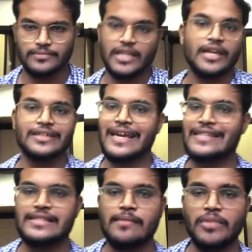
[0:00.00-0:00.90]
ठीक है ये
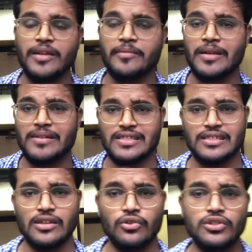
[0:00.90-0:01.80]
एग्जाम्पल है मेरे पास
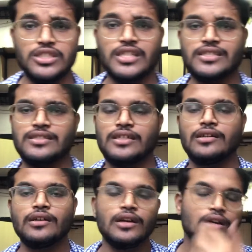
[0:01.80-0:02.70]
इसके कोई शेयर्स नहीं है
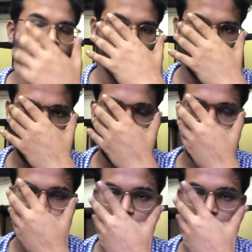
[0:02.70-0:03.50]
ठीक है